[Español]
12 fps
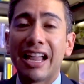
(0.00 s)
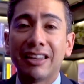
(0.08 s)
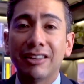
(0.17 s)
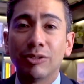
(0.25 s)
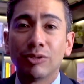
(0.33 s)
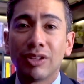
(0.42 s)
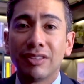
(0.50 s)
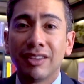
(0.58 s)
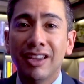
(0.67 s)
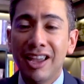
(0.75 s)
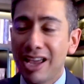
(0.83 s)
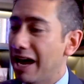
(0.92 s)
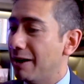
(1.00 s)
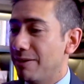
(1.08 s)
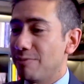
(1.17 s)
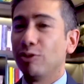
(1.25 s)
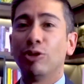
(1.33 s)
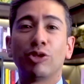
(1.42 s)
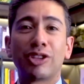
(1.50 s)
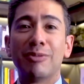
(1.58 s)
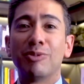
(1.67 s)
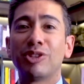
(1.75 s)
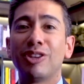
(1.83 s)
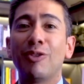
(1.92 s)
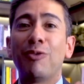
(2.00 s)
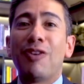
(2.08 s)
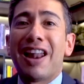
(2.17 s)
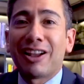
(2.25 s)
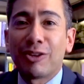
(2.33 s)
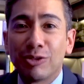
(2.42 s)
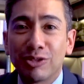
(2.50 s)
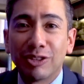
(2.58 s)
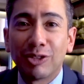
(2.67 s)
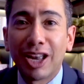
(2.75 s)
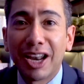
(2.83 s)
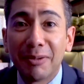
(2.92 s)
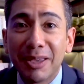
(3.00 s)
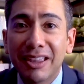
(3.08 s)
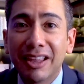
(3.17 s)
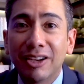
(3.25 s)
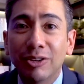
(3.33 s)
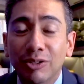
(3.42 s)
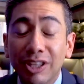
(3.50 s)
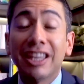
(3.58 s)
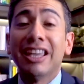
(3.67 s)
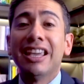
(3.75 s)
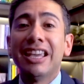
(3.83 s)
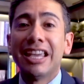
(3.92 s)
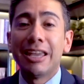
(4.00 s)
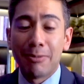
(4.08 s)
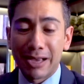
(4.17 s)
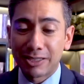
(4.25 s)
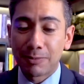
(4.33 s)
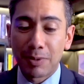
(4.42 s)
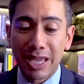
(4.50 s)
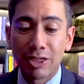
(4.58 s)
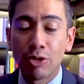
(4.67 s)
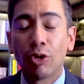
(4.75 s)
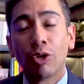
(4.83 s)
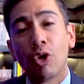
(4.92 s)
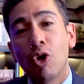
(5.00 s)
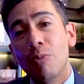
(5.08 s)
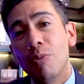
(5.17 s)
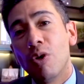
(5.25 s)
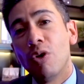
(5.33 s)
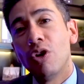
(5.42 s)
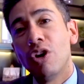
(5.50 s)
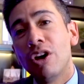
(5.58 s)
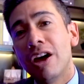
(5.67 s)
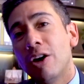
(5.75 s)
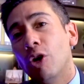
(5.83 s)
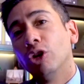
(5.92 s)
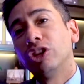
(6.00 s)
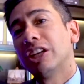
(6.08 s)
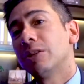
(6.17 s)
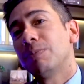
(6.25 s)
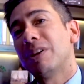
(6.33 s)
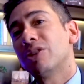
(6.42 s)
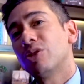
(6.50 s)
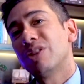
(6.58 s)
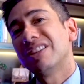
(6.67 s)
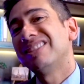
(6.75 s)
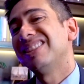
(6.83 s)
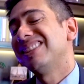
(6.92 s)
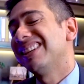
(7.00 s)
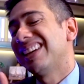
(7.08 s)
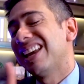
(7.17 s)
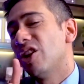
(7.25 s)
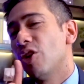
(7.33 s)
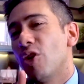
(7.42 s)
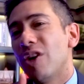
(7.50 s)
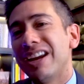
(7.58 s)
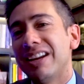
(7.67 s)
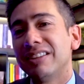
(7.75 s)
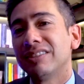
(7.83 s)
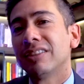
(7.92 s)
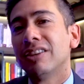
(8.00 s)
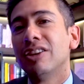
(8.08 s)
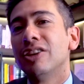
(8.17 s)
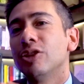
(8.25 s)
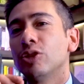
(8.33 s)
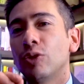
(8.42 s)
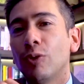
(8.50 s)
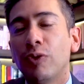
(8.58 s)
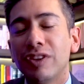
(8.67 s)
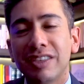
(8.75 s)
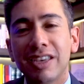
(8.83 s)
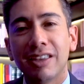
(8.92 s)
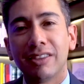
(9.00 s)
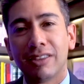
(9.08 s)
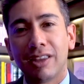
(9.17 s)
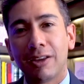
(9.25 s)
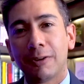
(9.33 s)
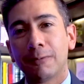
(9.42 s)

Entonces, habemos los que hemos sido flacos de toda la vida, ¿no? Y, y vas viendo cómo otras personas te dicen que no eres suficiente.